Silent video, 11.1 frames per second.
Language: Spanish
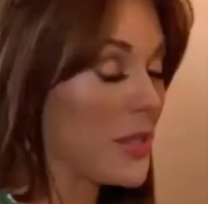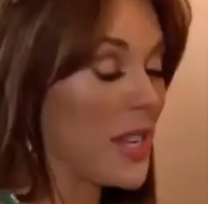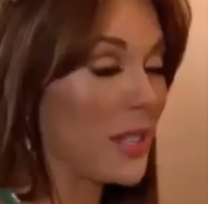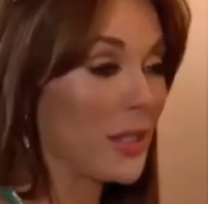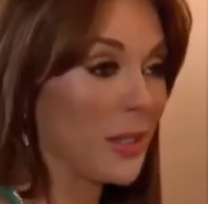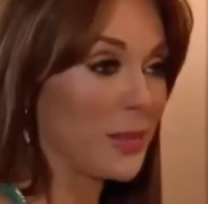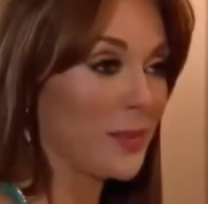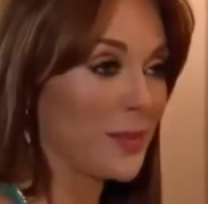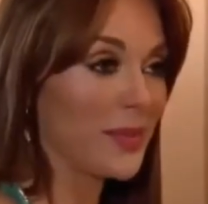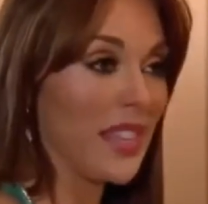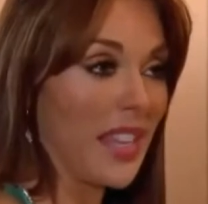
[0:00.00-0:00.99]
Por cierto,
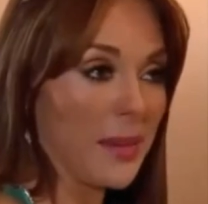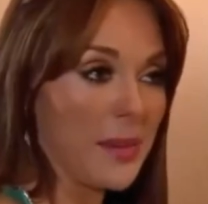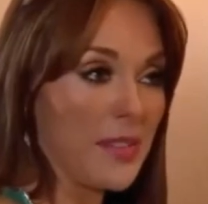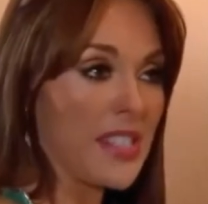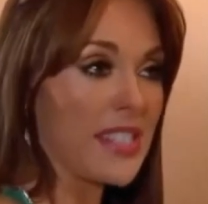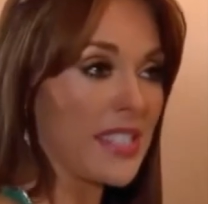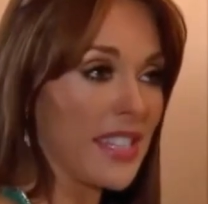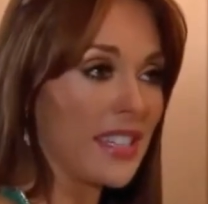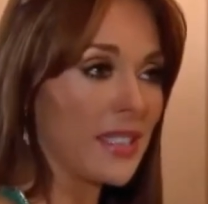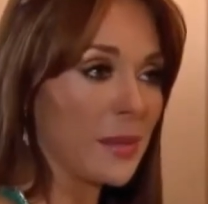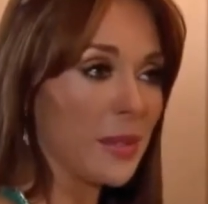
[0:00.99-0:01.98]
déjame
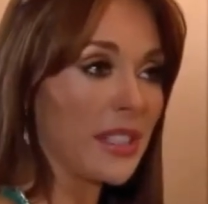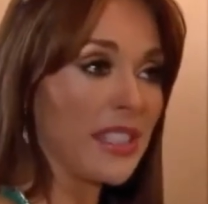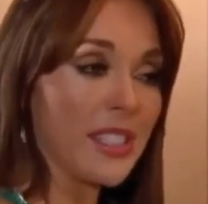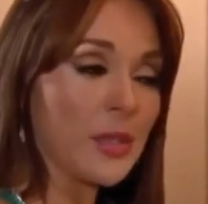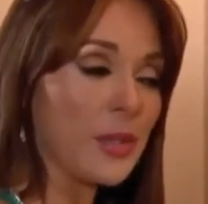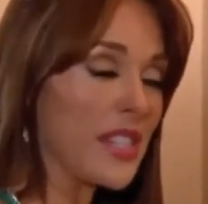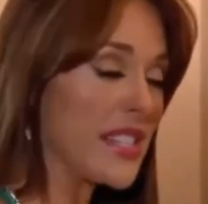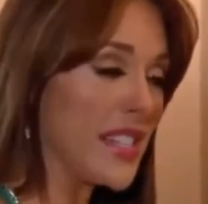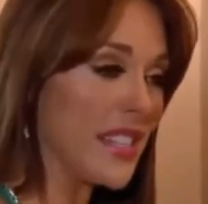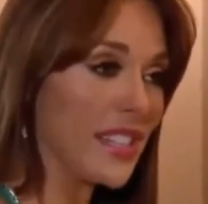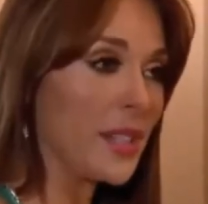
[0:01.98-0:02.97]
felicitarte porque tienes un
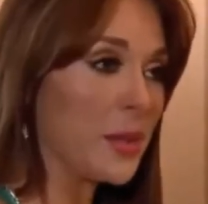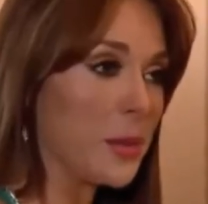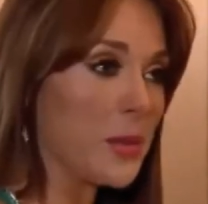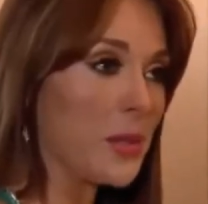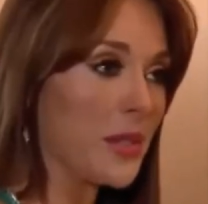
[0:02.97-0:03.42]
excelente